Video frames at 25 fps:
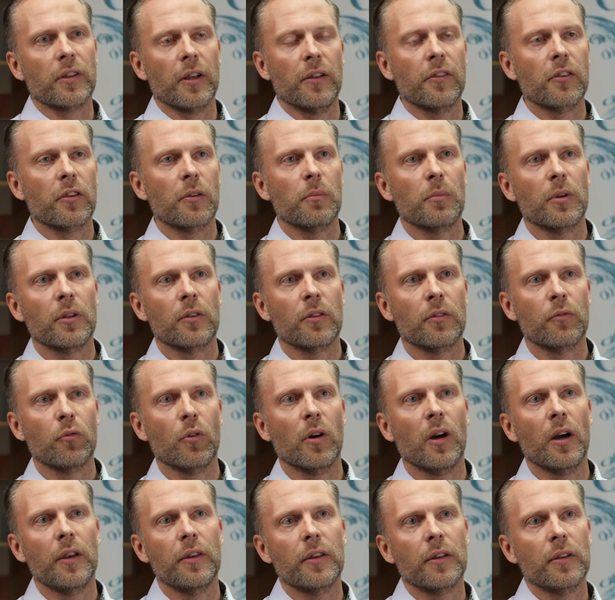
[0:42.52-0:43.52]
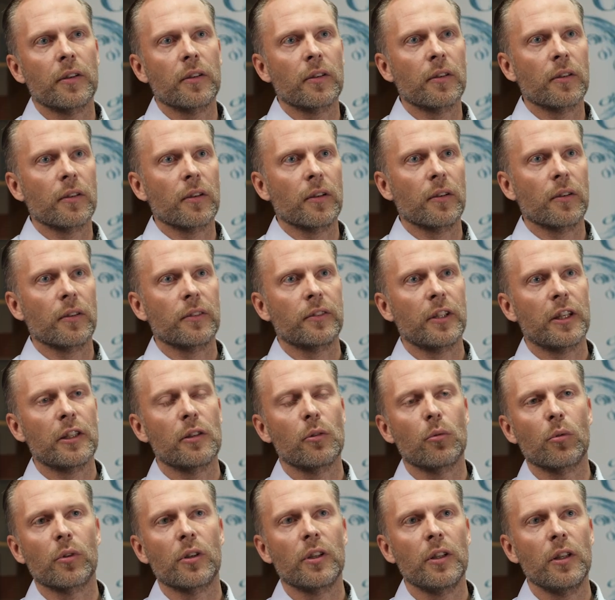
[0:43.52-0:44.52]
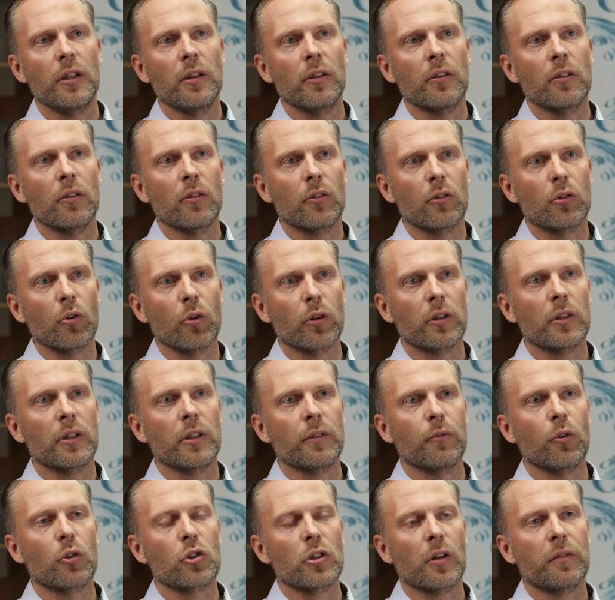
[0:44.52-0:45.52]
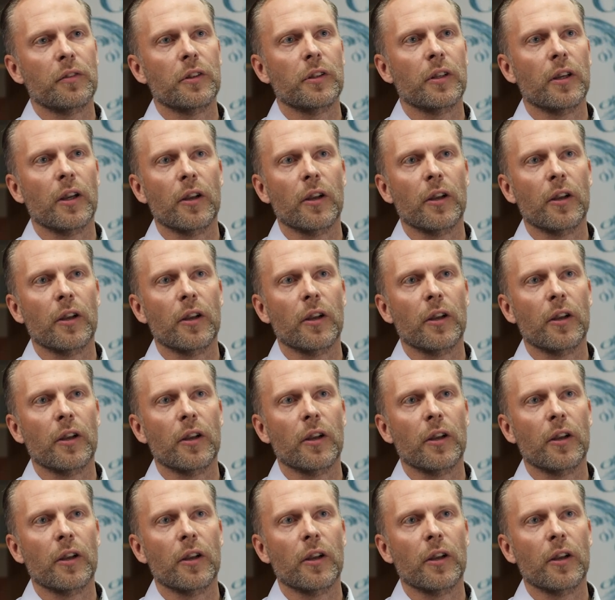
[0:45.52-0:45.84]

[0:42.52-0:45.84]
Ganze mit vorhandenen äh, Technologien deutlich wirtschaftlicher